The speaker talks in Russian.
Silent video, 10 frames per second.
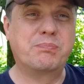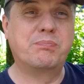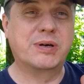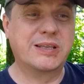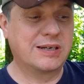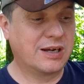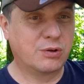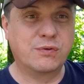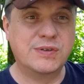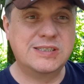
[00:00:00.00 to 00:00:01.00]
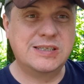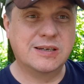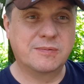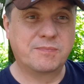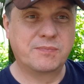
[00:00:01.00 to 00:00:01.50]
проникают
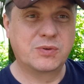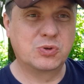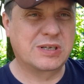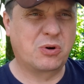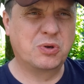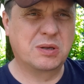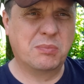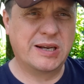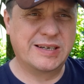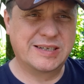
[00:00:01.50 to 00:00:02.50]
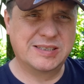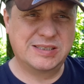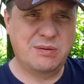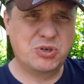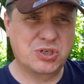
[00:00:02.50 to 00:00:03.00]
везде. То есть какое-то маленькое
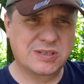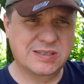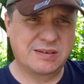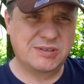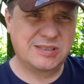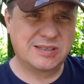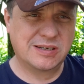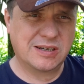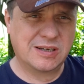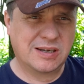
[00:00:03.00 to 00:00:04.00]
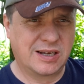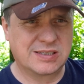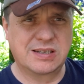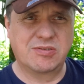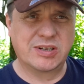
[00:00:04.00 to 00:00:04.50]
семечко зависти,
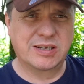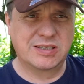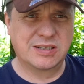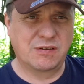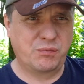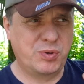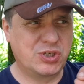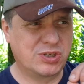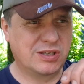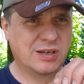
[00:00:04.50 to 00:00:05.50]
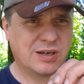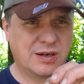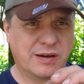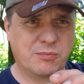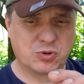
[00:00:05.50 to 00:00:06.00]
оставленное где-то в печени,
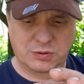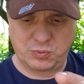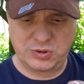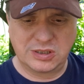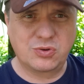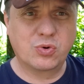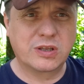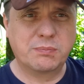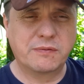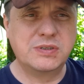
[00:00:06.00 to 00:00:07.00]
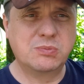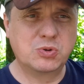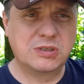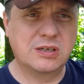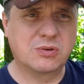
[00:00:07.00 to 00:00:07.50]
может пустить корни по
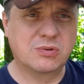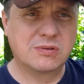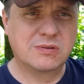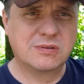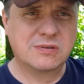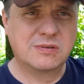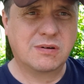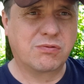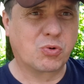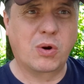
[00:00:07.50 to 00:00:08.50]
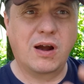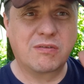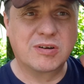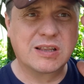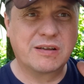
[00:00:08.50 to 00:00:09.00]
всему телу в руках,
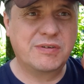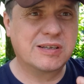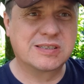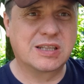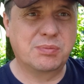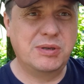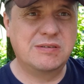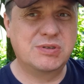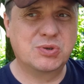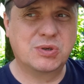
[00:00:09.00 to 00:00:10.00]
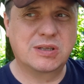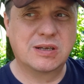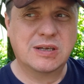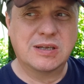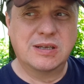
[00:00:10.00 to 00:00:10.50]
в голове, затмить все это.
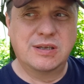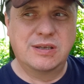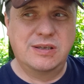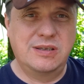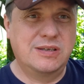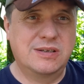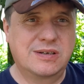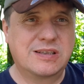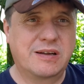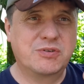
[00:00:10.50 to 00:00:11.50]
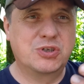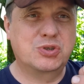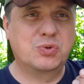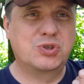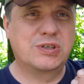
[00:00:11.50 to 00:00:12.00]
И главное,
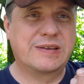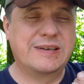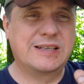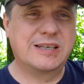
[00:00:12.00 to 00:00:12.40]
что человек